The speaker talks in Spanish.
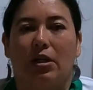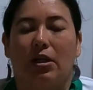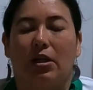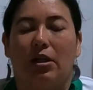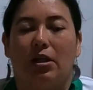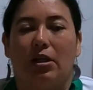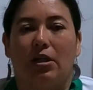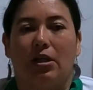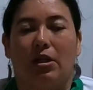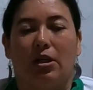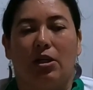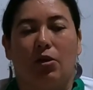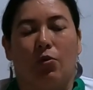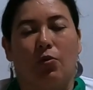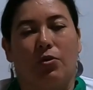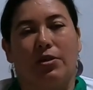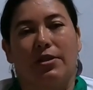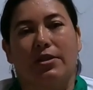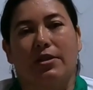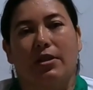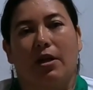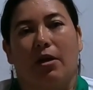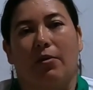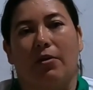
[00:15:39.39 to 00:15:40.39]
y en
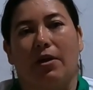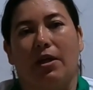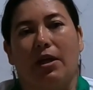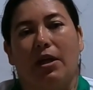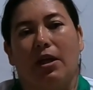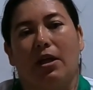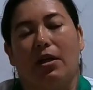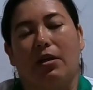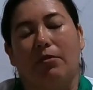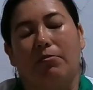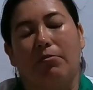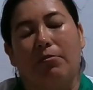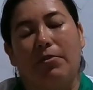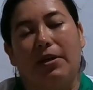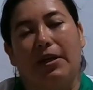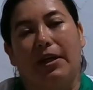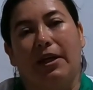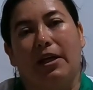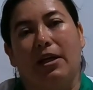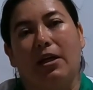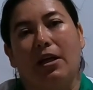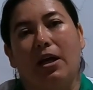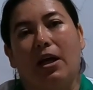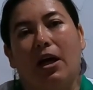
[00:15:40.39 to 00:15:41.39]
nuestra
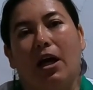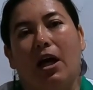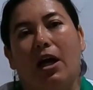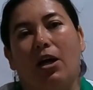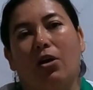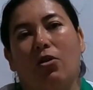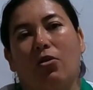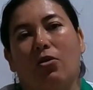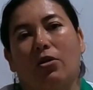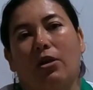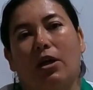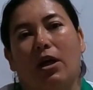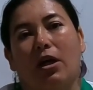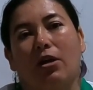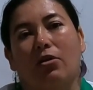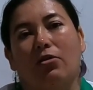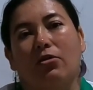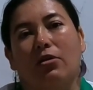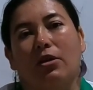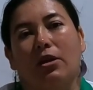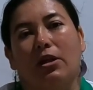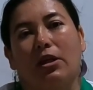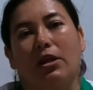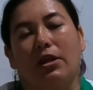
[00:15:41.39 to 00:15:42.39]
vereda ha
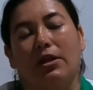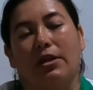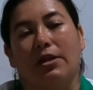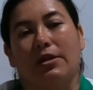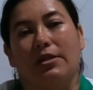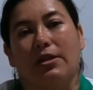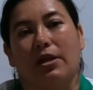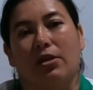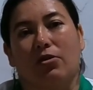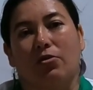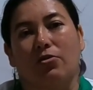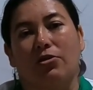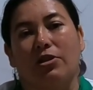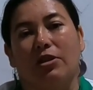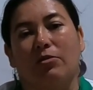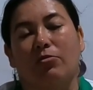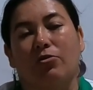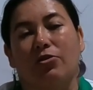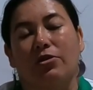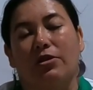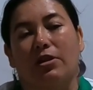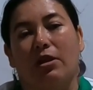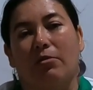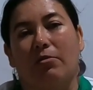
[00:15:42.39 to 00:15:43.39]
logrado de que
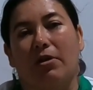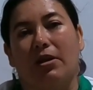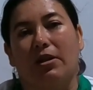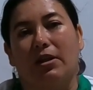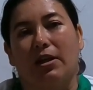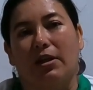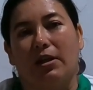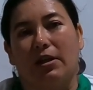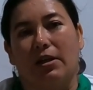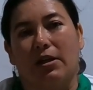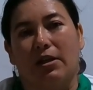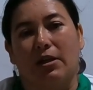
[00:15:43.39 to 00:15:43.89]
desarrollemos temas de